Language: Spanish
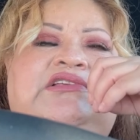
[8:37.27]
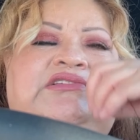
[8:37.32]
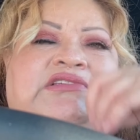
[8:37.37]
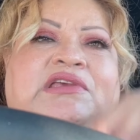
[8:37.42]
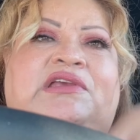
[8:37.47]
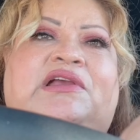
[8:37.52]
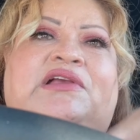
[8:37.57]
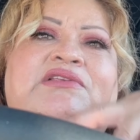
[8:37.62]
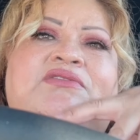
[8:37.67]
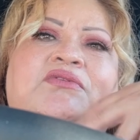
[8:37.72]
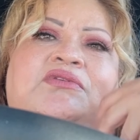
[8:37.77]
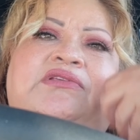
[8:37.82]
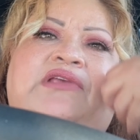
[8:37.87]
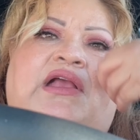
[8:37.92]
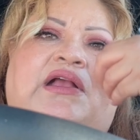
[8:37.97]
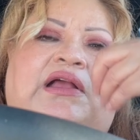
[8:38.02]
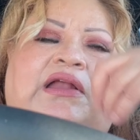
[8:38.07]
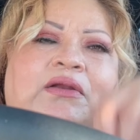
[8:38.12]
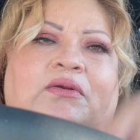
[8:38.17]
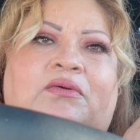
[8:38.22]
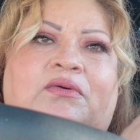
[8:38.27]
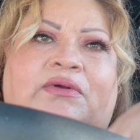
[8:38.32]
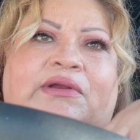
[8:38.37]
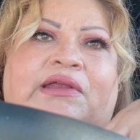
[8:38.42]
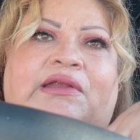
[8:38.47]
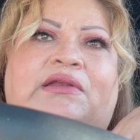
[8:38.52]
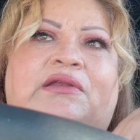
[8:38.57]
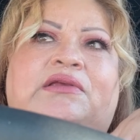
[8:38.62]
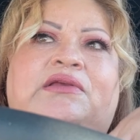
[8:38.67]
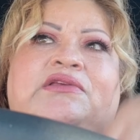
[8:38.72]
Chicas, no se
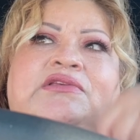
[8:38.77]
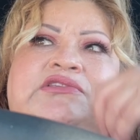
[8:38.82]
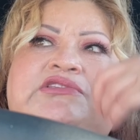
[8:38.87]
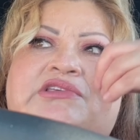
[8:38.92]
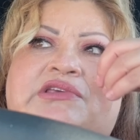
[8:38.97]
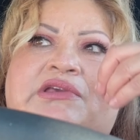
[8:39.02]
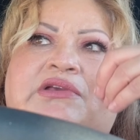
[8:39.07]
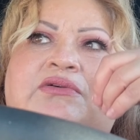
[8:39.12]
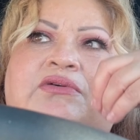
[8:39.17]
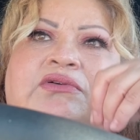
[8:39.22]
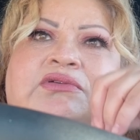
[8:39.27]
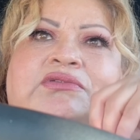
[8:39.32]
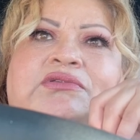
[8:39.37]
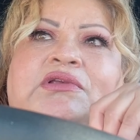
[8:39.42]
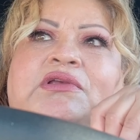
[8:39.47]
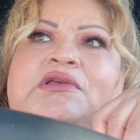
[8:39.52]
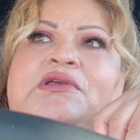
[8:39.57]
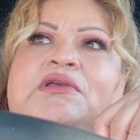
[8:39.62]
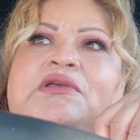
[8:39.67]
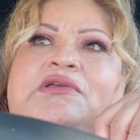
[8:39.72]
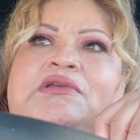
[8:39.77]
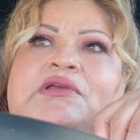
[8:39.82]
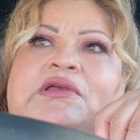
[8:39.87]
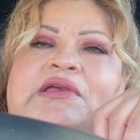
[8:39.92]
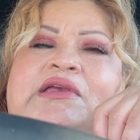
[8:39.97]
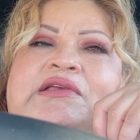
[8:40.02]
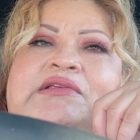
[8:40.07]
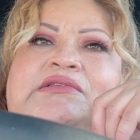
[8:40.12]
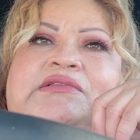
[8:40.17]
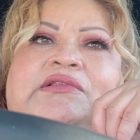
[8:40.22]
acaloren, chicos,
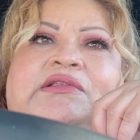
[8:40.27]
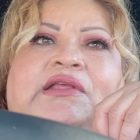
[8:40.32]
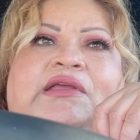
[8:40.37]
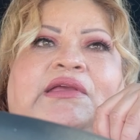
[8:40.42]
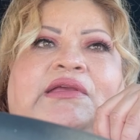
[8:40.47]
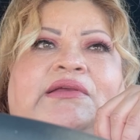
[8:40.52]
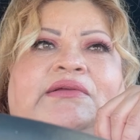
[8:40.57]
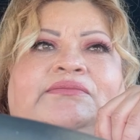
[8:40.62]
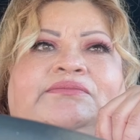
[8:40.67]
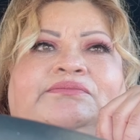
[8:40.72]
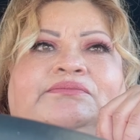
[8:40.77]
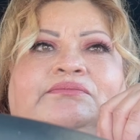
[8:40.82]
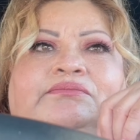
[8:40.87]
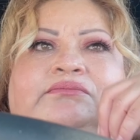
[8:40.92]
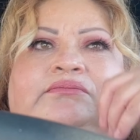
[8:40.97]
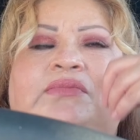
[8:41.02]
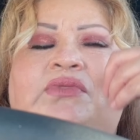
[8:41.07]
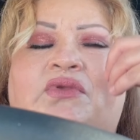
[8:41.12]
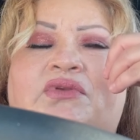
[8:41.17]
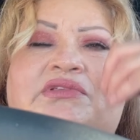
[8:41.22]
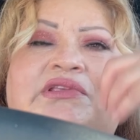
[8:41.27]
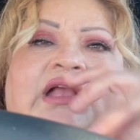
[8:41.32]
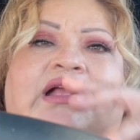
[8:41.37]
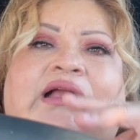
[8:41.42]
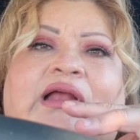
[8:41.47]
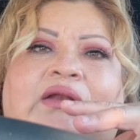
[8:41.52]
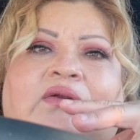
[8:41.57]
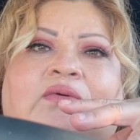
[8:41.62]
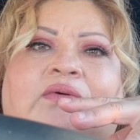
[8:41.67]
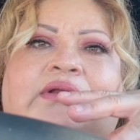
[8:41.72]
este, no se
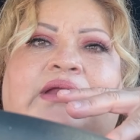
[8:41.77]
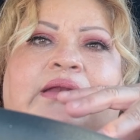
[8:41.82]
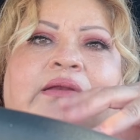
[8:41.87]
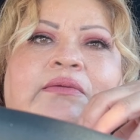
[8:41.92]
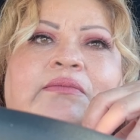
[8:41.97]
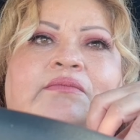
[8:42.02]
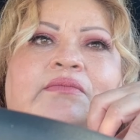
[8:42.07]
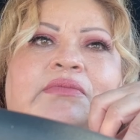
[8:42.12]
acaloren.